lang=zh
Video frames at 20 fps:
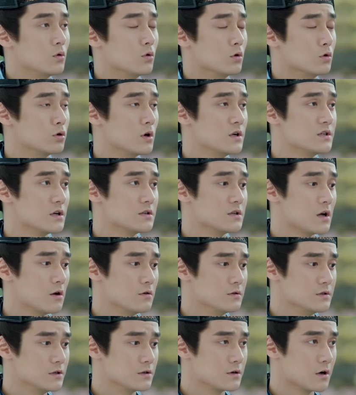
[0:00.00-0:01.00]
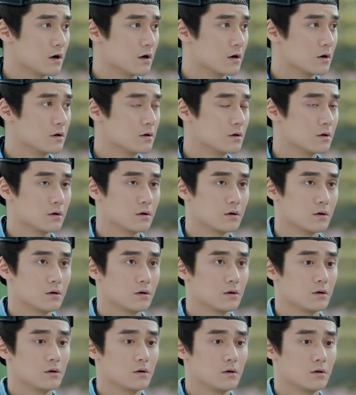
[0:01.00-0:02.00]
我？突然想想还有急事。
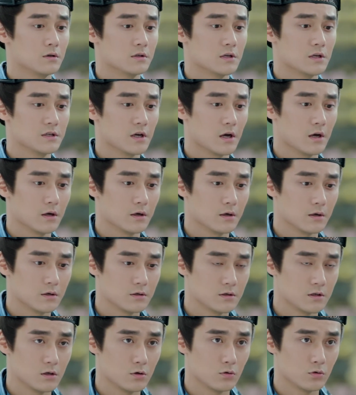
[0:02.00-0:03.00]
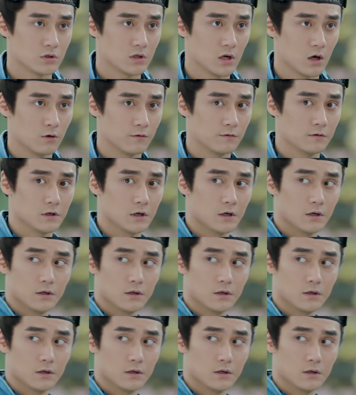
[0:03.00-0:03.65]
刘参将，今日我是来我府